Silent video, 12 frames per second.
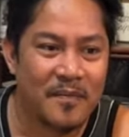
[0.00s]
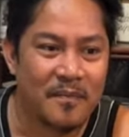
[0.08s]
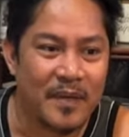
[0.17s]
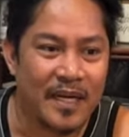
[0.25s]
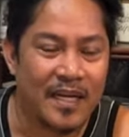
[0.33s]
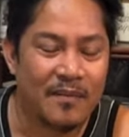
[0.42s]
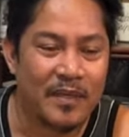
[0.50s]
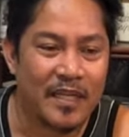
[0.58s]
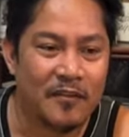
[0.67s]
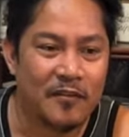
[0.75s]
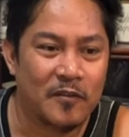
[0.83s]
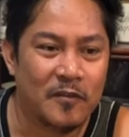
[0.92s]
maraming
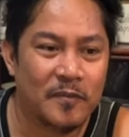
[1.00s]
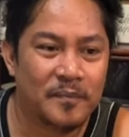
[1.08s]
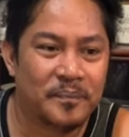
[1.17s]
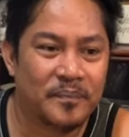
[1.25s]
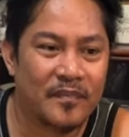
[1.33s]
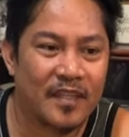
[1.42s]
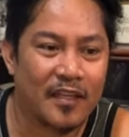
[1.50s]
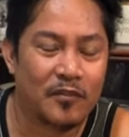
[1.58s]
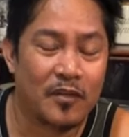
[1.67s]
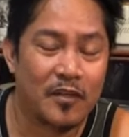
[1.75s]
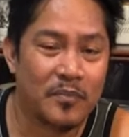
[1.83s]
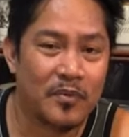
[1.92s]
ano,
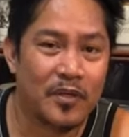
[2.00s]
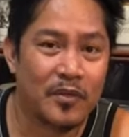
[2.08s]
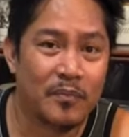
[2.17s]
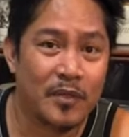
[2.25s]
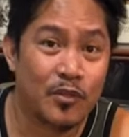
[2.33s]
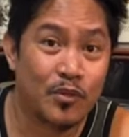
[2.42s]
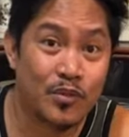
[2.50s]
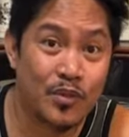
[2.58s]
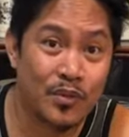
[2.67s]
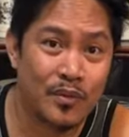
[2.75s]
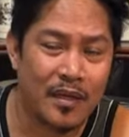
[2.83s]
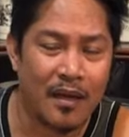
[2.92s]
katulad po ngayon
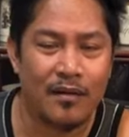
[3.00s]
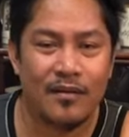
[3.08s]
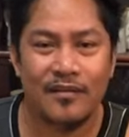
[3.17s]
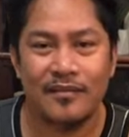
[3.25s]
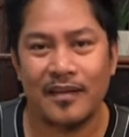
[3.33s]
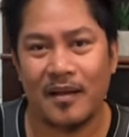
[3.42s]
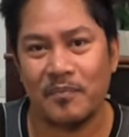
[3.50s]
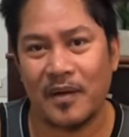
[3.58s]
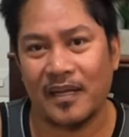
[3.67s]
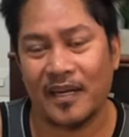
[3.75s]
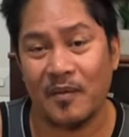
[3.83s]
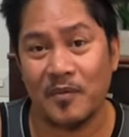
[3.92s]
magjo-June, nako,
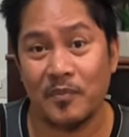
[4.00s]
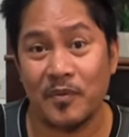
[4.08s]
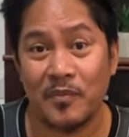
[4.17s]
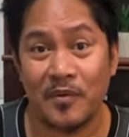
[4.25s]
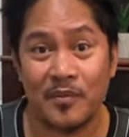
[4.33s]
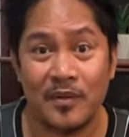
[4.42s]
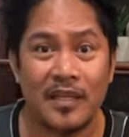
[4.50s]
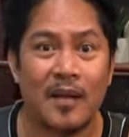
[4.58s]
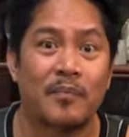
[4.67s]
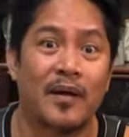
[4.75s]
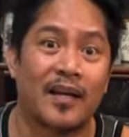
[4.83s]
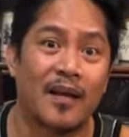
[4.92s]
naparami pong mamumula,
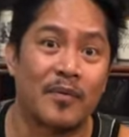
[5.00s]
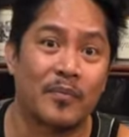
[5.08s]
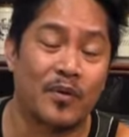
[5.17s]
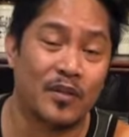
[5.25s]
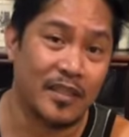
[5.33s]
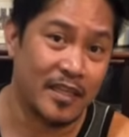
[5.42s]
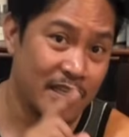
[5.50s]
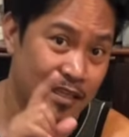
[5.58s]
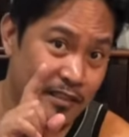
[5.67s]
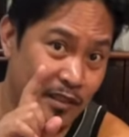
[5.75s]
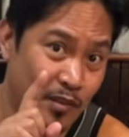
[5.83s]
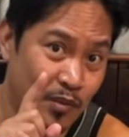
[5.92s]
napakaraming bote.
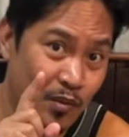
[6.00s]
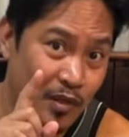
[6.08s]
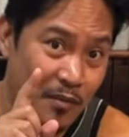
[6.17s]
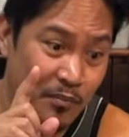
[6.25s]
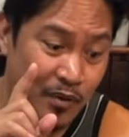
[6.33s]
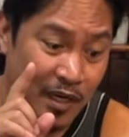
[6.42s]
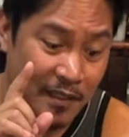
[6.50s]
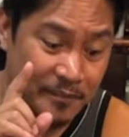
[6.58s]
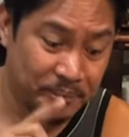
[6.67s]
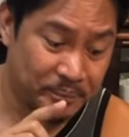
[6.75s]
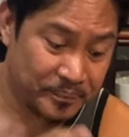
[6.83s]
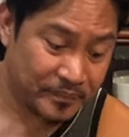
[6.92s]
Sa totoo lang po
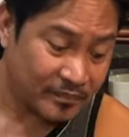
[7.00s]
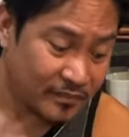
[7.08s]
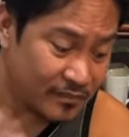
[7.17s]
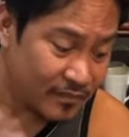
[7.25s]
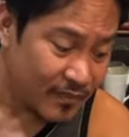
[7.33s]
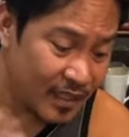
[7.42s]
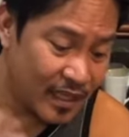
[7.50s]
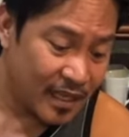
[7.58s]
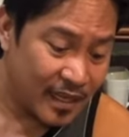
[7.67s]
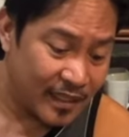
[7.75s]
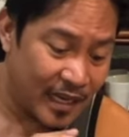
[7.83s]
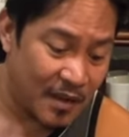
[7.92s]
ah,
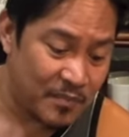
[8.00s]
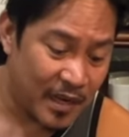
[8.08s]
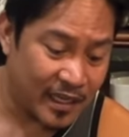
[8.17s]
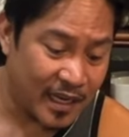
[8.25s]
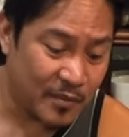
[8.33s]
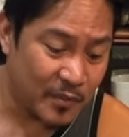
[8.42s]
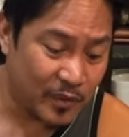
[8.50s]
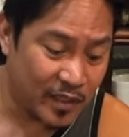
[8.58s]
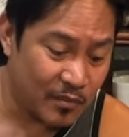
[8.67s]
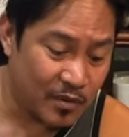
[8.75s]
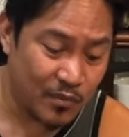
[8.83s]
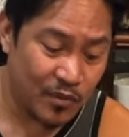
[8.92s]
napakarami pong
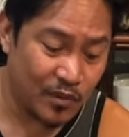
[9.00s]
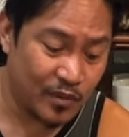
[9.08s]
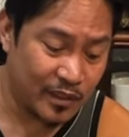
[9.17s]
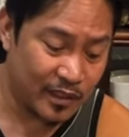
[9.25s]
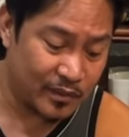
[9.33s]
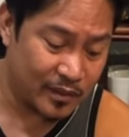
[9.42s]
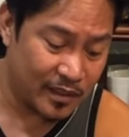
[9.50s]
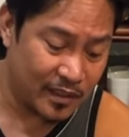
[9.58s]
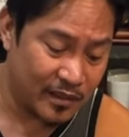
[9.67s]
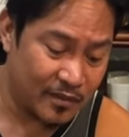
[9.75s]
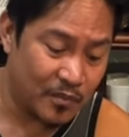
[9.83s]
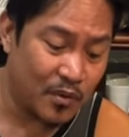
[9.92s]
namumulot dito
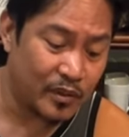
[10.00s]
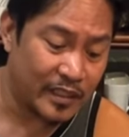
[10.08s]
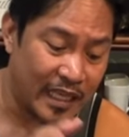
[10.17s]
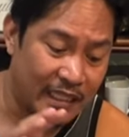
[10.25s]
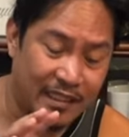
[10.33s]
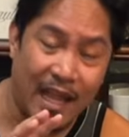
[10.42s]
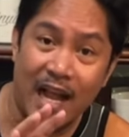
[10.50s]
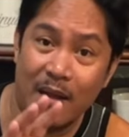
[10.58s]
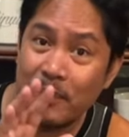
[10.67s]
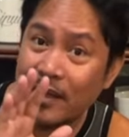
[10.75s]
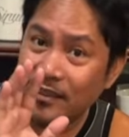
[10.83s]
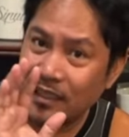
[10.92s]
ng bote at
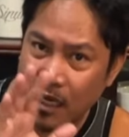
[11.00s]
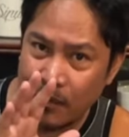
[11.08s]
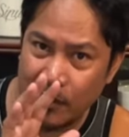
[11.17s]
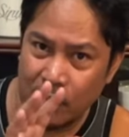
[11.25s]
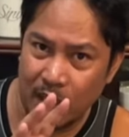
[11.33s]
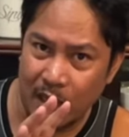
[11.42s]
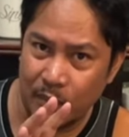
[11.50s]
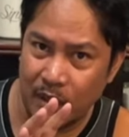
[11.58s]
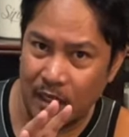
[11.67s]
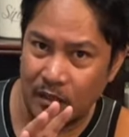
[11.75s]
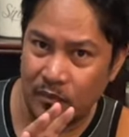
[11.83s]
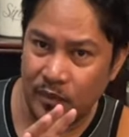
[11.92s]
nakakapag-travel, wala pong
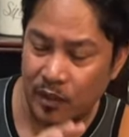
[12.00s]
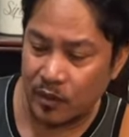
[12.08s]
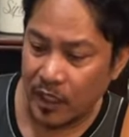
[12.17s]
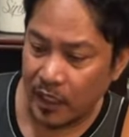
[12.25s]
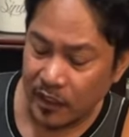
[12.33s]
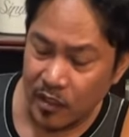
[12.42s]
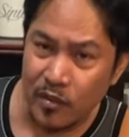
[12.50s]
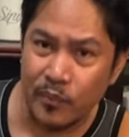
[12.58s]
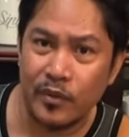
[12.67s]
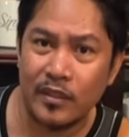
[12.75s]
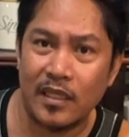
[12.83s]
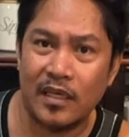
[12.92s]
halong biro. Nakita niyo
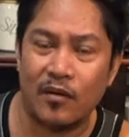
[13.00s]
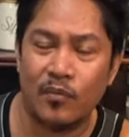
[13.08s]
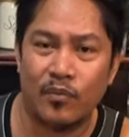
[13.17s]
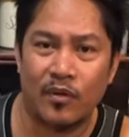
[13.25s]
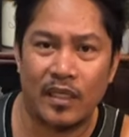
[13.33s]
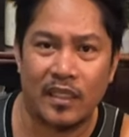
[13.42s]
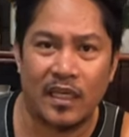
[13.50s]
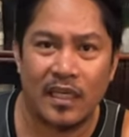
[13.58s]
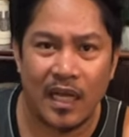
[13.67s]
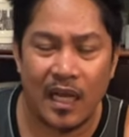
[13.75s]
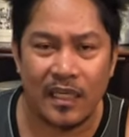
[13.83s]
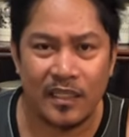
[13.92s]
po yung dala ko po kanina
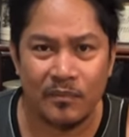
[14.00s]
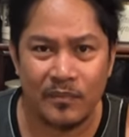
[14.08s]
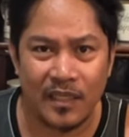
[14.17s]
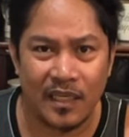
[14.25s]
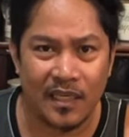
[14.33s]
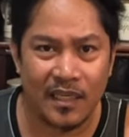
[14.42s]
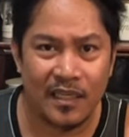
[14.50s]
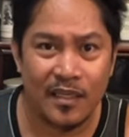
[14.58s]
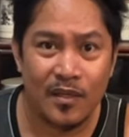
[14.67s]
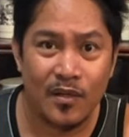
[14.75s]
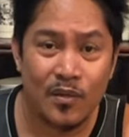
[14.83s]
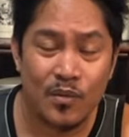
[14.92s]
na anim na
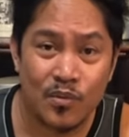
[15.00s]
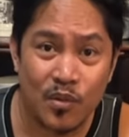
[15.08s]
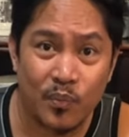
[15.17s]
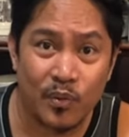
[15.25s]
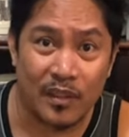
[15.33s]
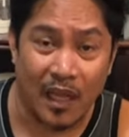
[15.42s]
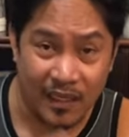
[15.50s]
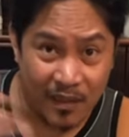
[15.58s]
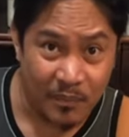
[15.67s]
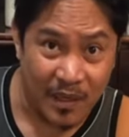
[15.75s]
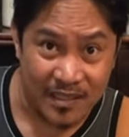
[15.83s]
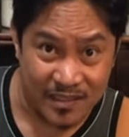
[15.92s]
supot lang
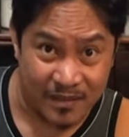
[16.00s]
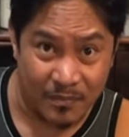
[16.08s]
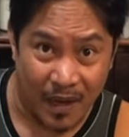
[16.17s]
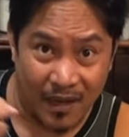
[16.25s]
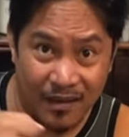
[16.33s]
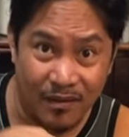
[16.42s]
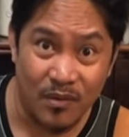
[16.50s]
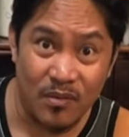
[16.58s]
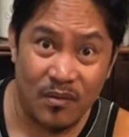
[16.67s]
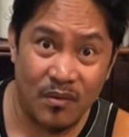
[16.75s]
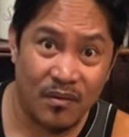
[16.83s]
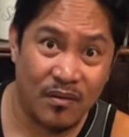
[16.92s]
na plastic bag. Oh,
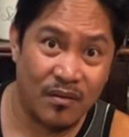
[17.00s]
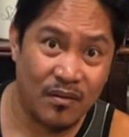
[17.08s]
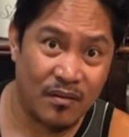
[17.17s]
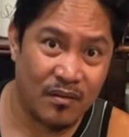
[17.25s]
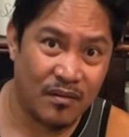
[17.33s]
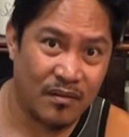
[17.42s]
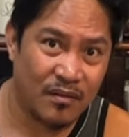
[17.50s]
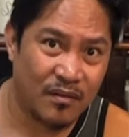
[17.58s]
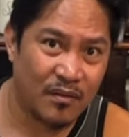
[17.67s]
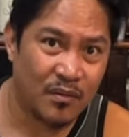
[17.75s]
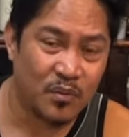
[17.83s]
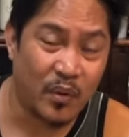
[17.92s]

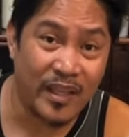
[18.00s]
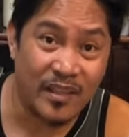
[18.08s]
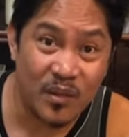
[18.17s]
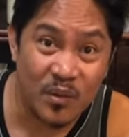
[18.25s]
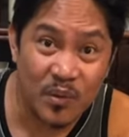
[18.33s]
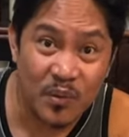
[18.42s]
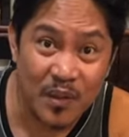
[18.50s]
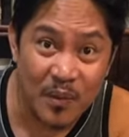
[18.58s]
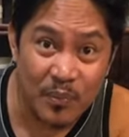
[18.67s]
20 euro na